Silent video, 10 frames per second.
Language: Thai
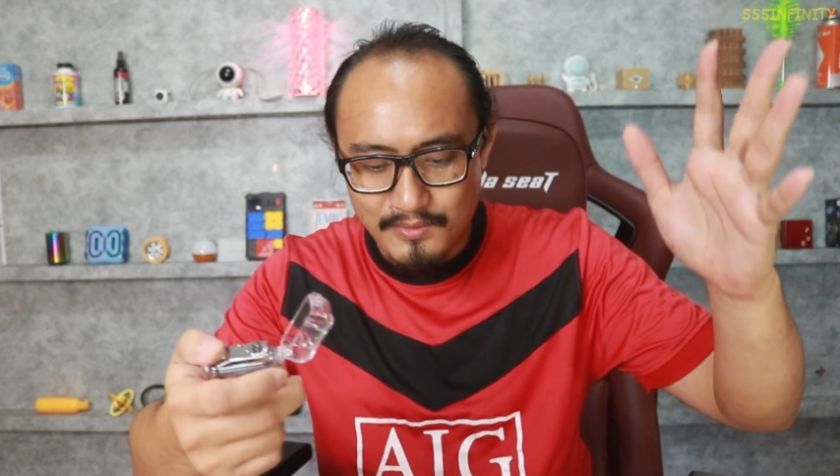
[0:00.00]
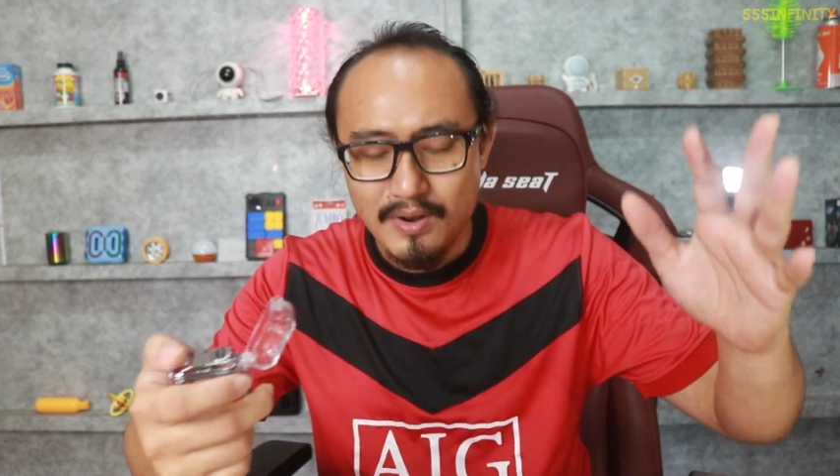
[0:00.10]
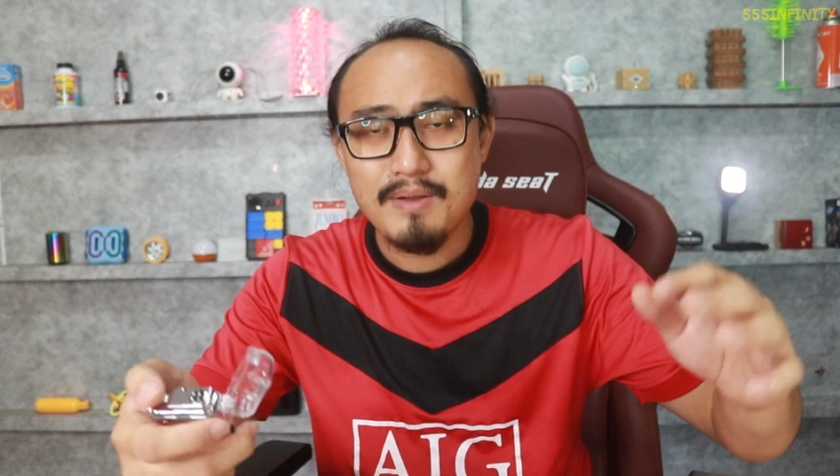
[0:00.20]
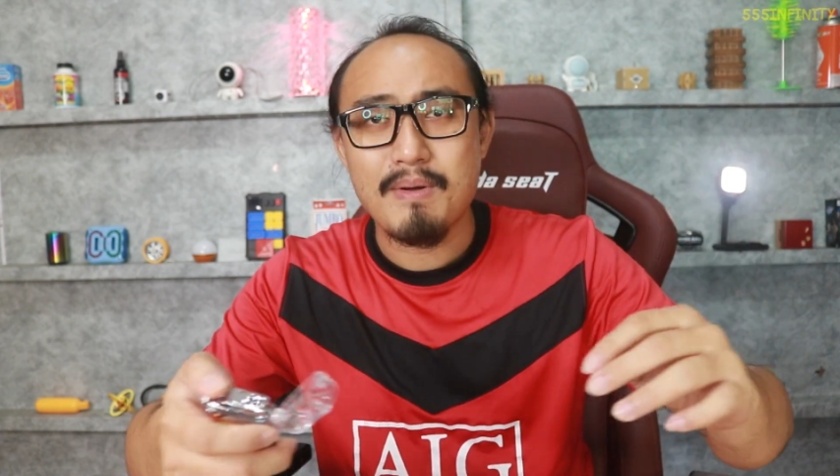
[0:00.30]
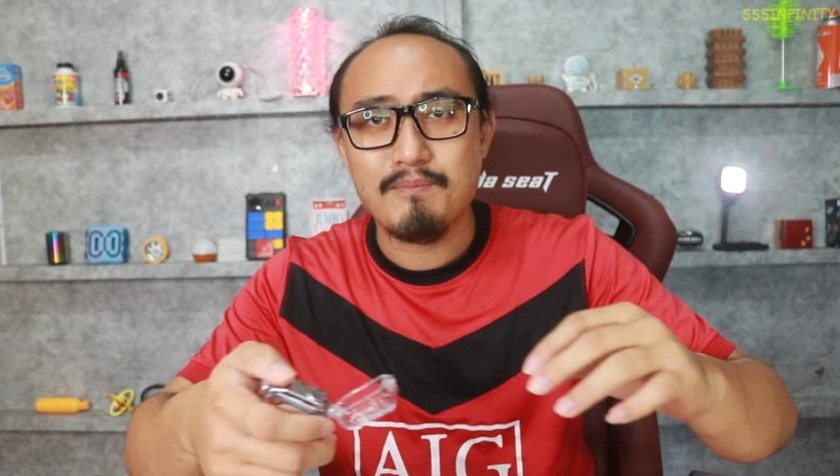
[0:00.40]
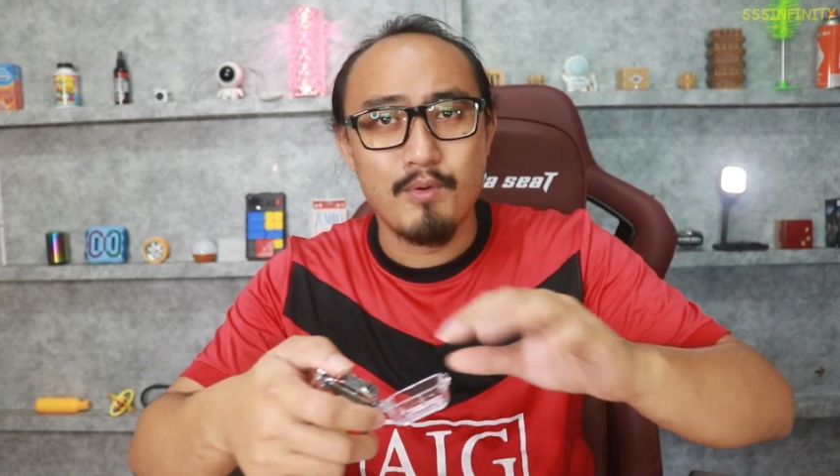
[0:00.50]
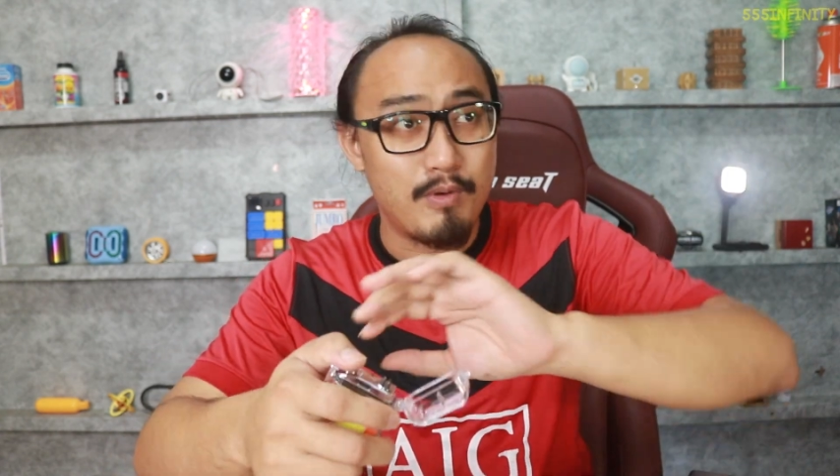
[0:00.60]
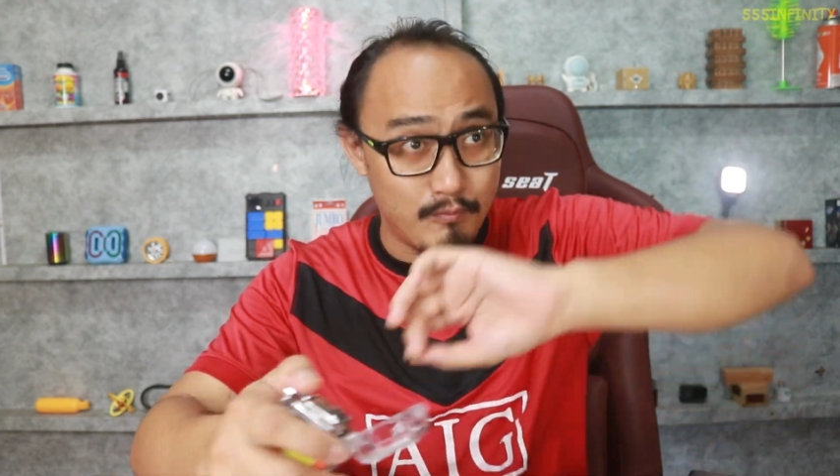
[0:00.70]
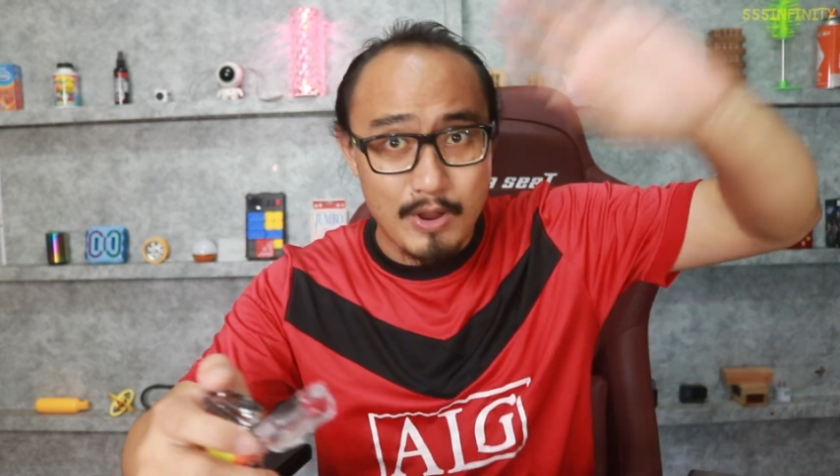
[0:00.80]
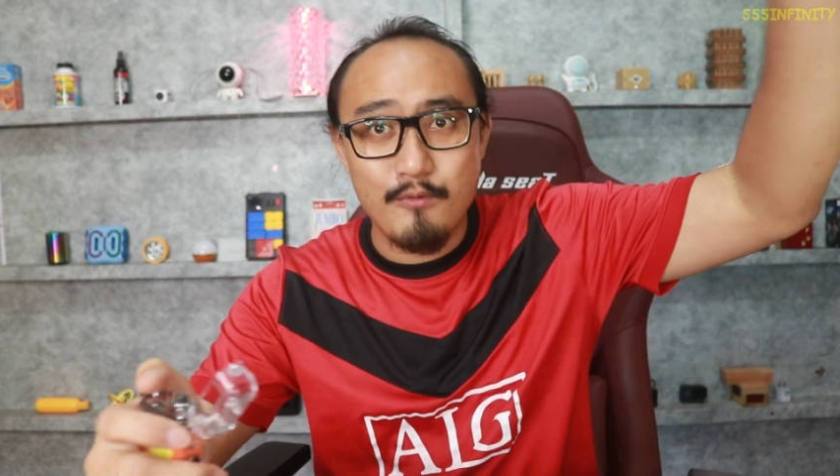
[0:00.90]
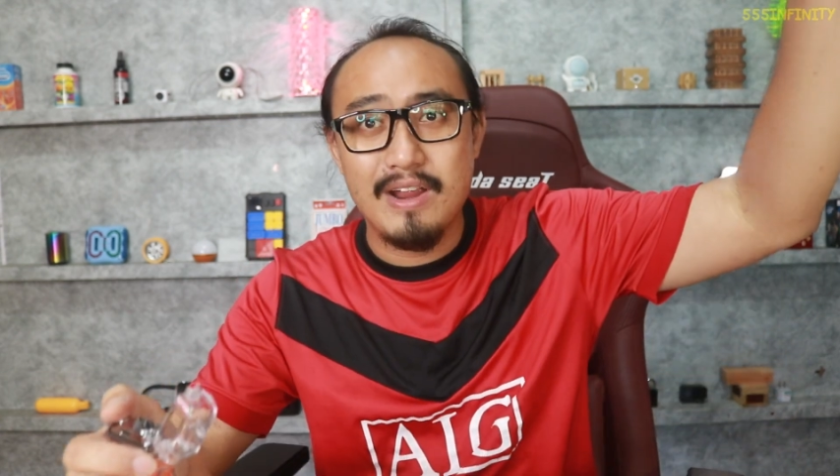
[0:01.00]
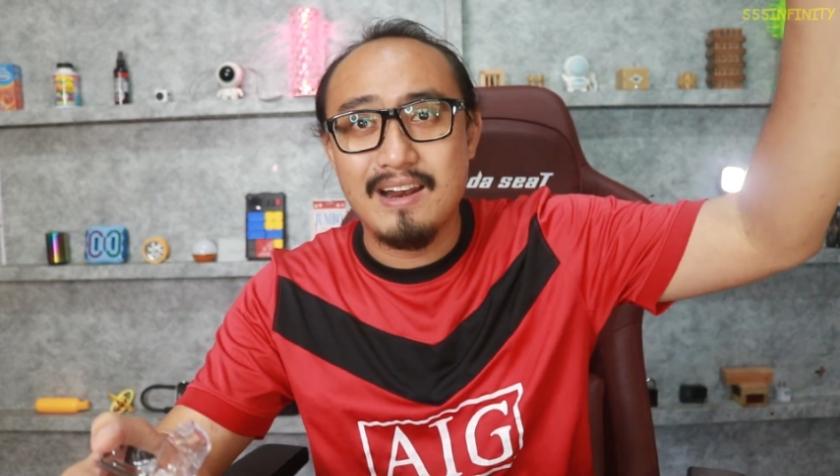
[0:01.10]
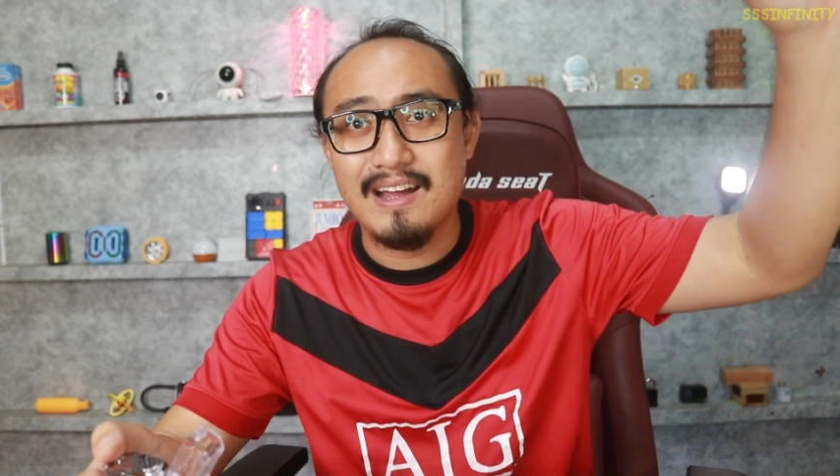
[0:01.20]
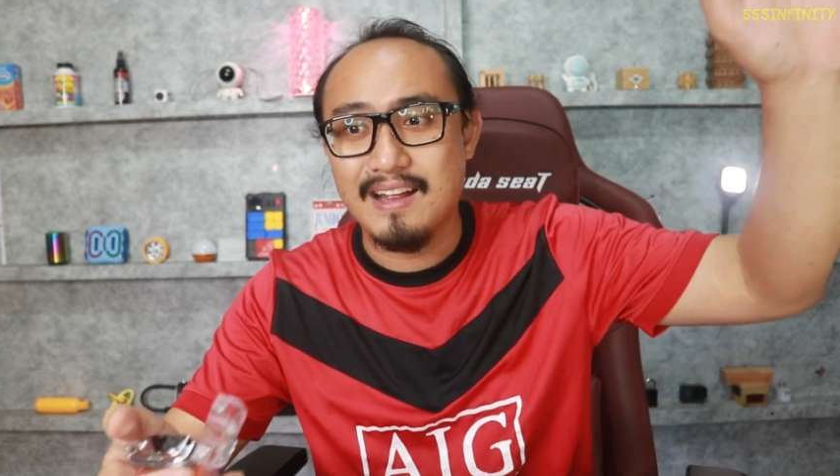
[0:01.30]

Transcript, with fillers: อันนี้แบบปุ๊บรถไฟวิ่งเล